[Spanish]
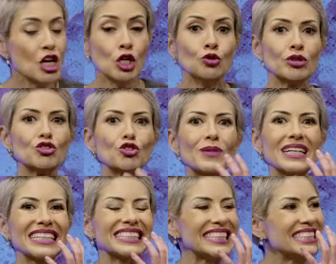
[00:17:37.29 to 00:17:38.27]
No es normal que
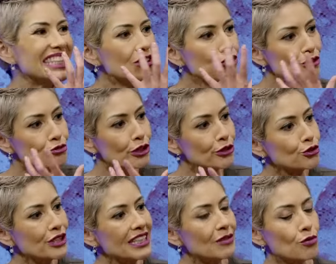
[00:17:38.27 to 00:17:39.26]
estés lleno de fuegos
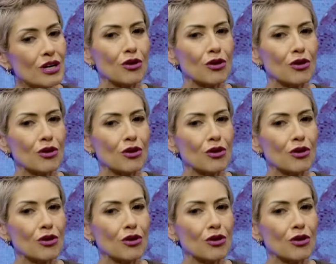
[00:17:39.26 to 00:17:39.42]
en la boca.